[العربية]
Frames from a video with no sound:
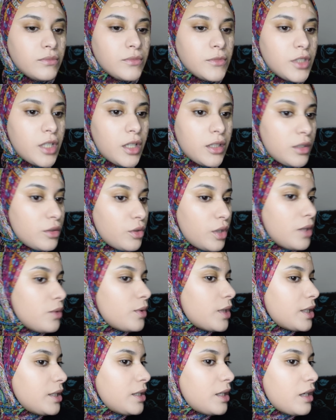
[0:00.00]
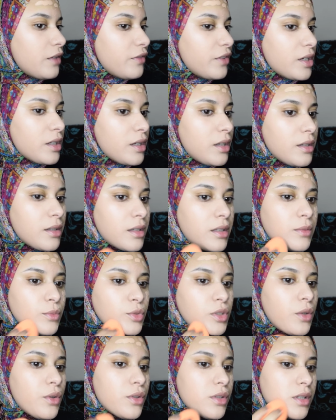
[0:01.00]
تغطيته حلوة جدا على فكرة يعني
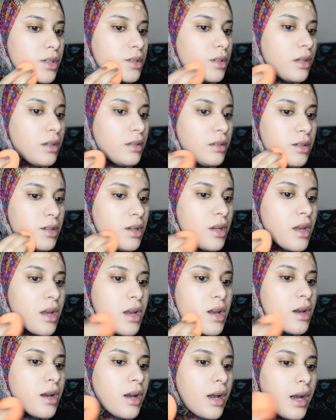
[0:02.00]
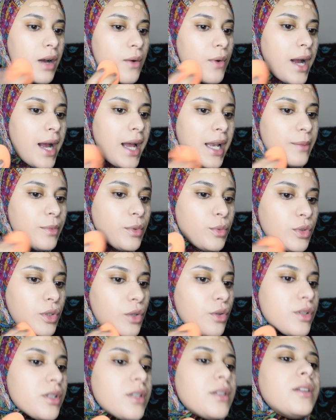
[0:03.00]
متوسطة او اعلى من
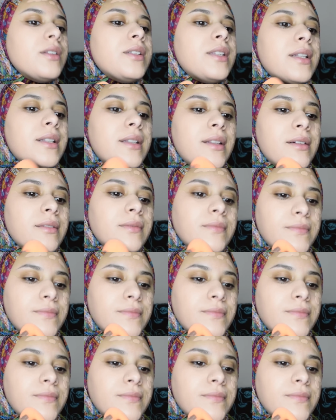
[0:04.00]
متوسطة لسنة